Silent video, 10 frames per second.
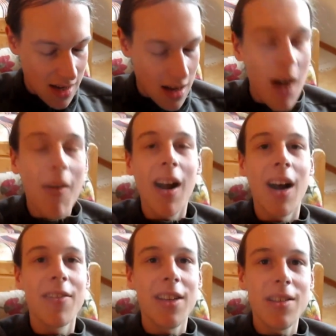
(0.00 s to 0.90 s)
Aber
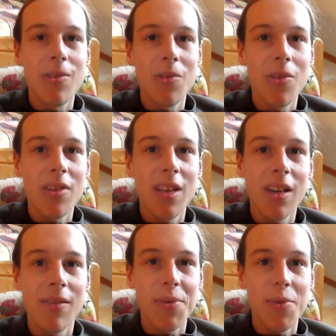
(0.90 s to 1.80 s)
gerade wenn ich so
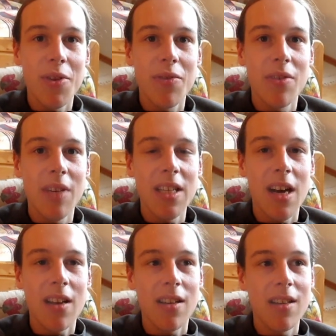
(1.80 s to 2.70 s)
zurückdenke, was wir schon für Wetter
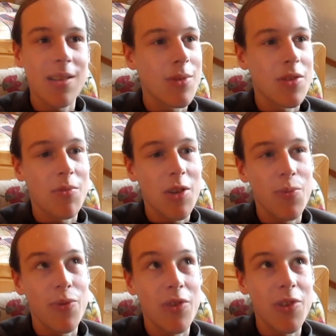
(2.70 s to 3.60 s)
hatten, als wir zum
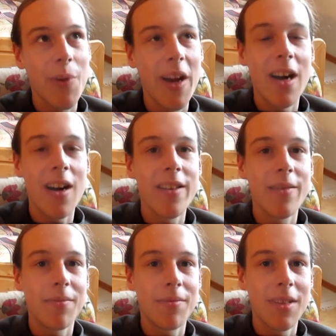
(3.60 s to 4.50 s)
Beispiel vor zwei Jahren
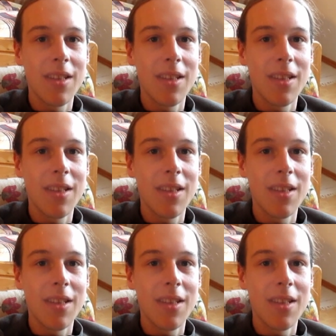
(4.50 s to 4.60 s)
im,